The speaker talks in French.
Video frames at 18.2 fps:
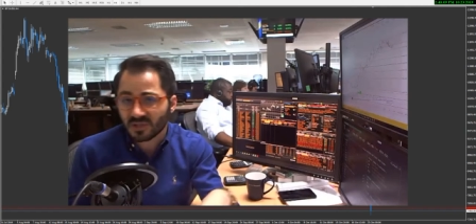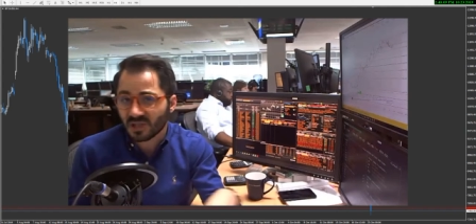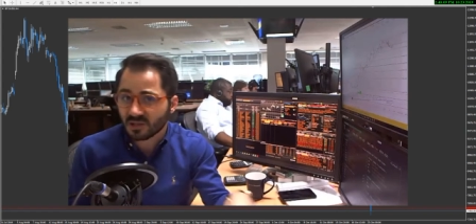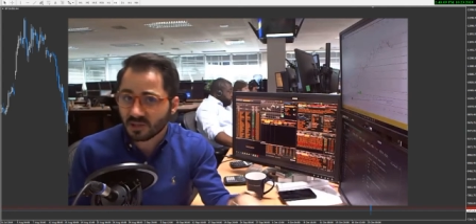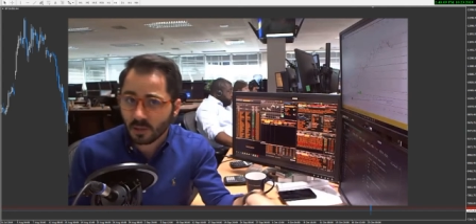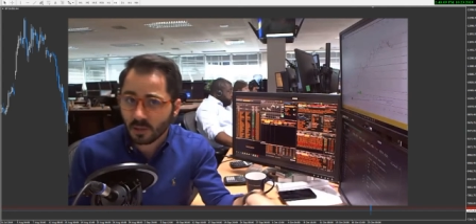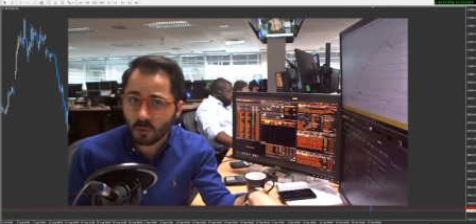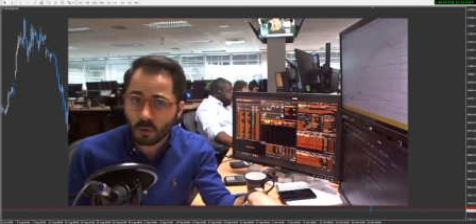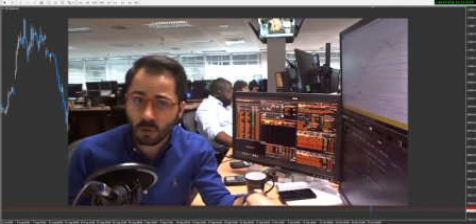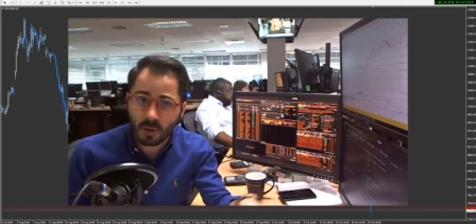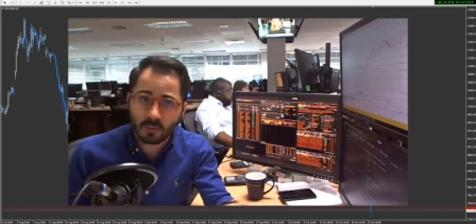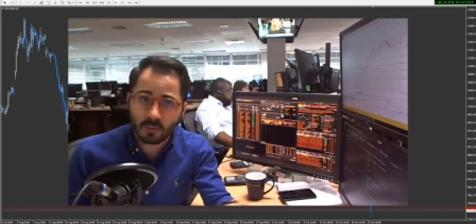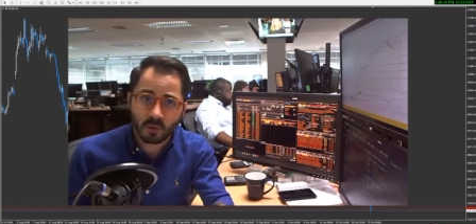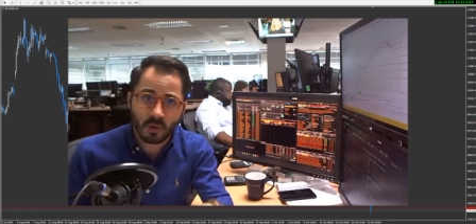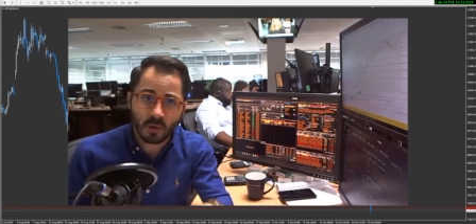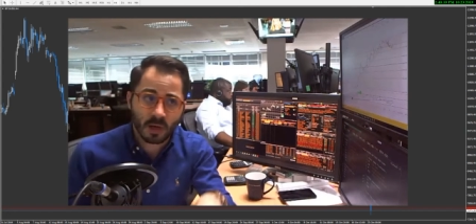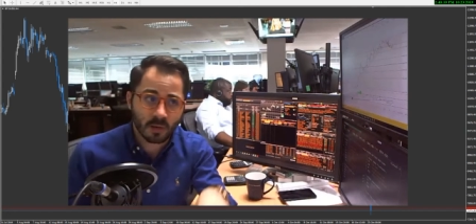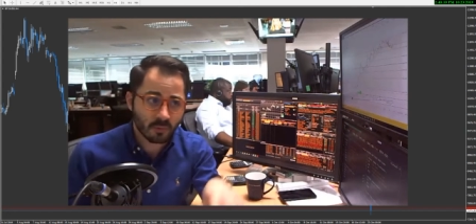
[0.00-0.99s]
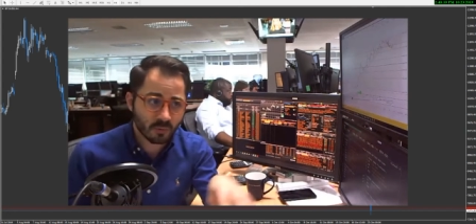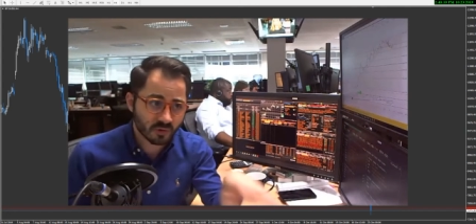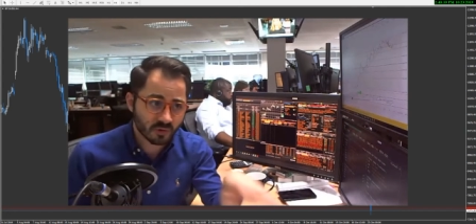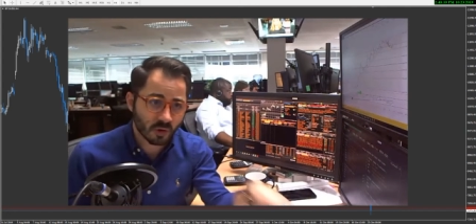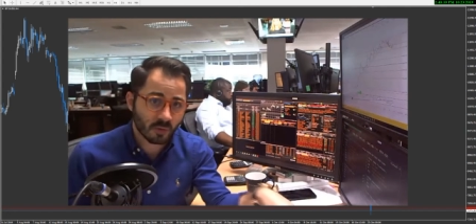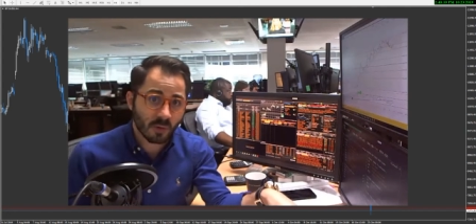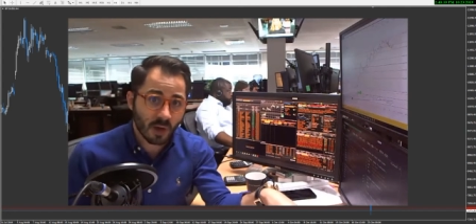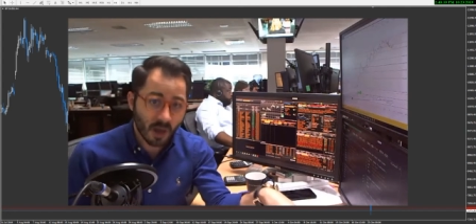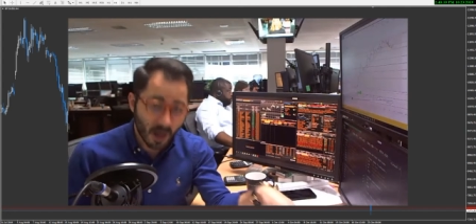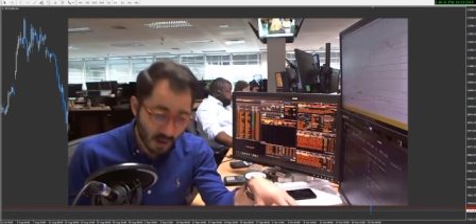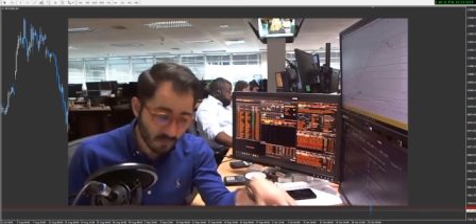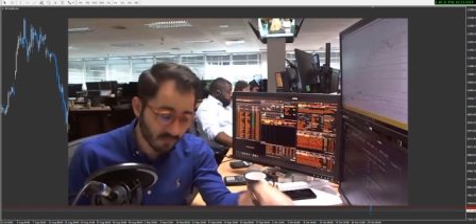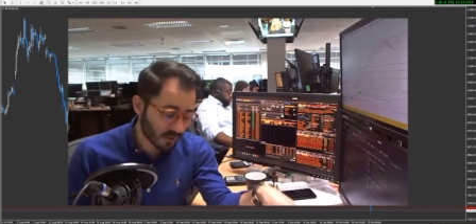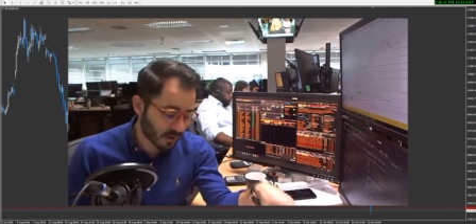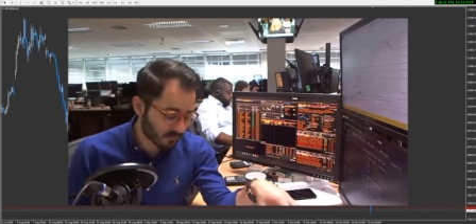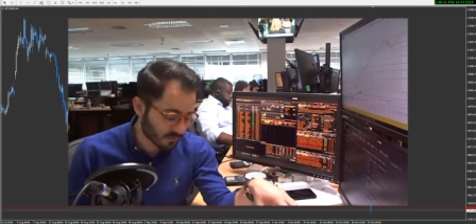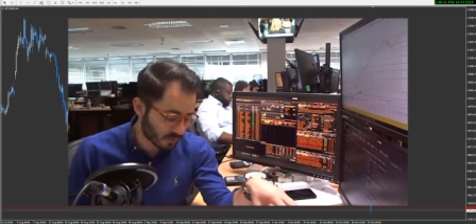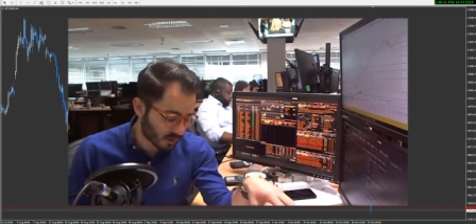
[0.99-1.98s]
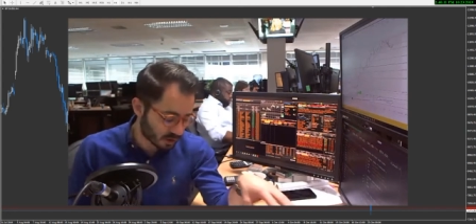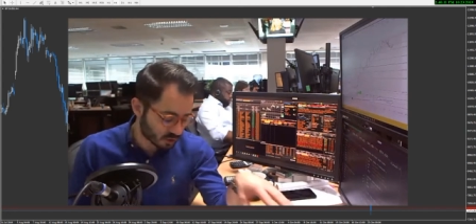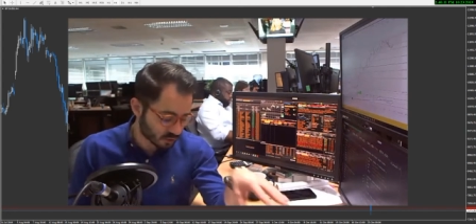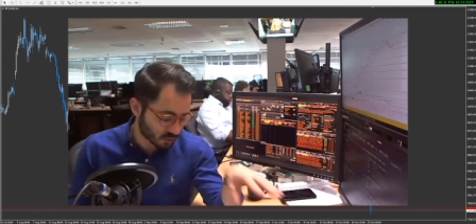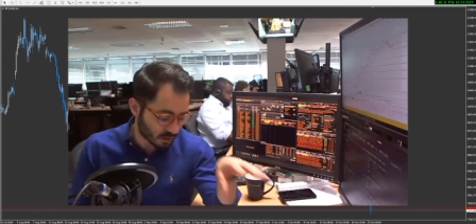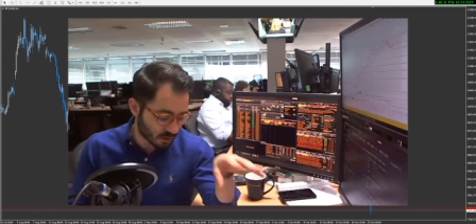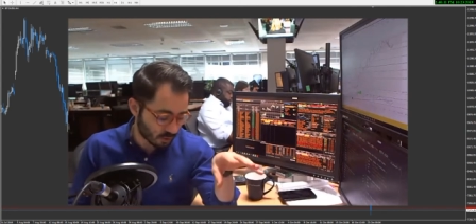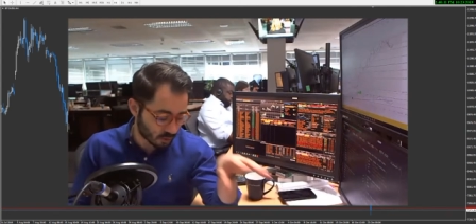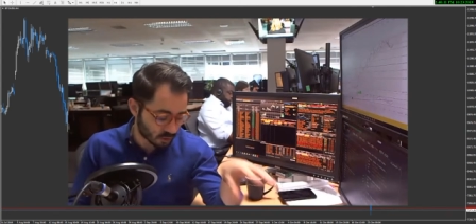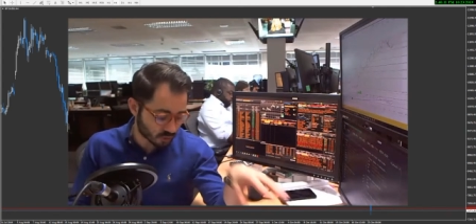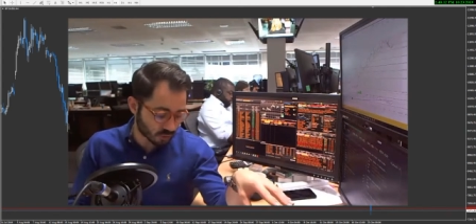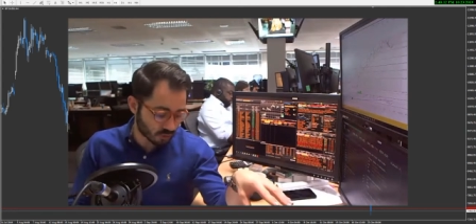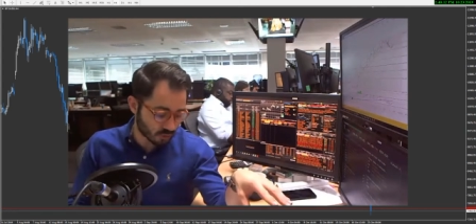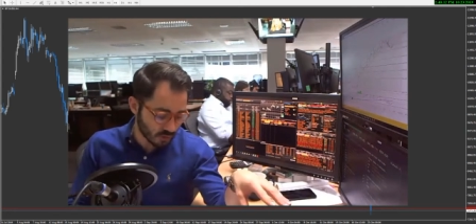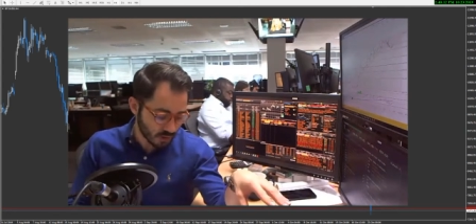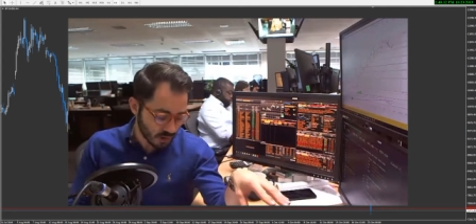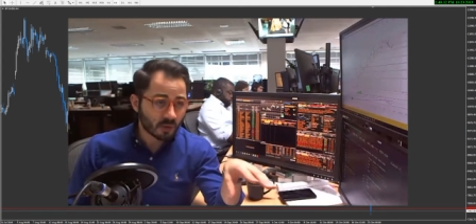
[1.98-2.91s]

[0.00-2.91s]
Il est très probable que la réponse tombe avant la fin de la journée aujourd'hui.